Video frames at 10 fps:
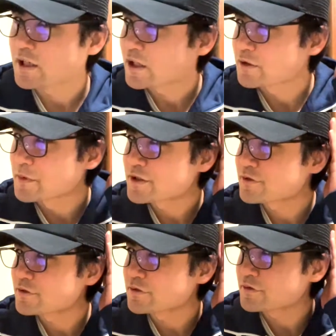あの、
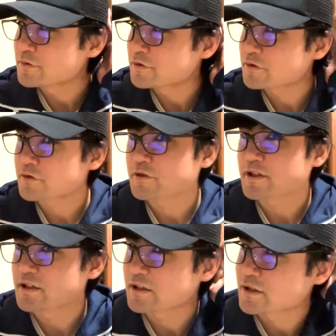メッシュ素材
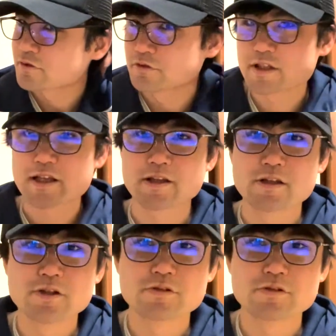になってるので、